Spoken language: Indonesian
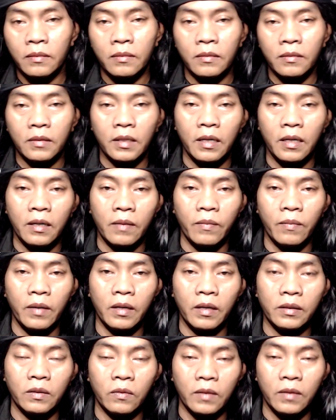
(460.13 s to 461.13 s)
Nah,
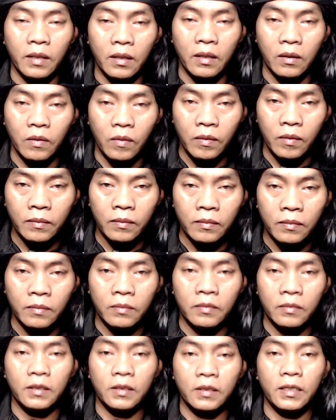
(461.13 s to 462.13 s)
para saudaraku,
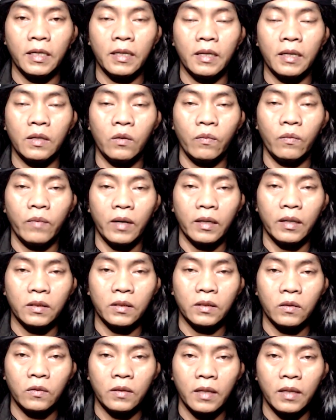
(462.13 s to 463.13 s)
jangan lupa
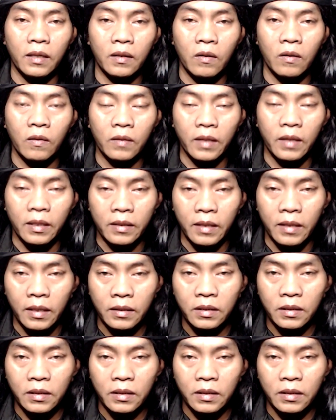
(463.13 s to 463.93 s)
sedekahkan ya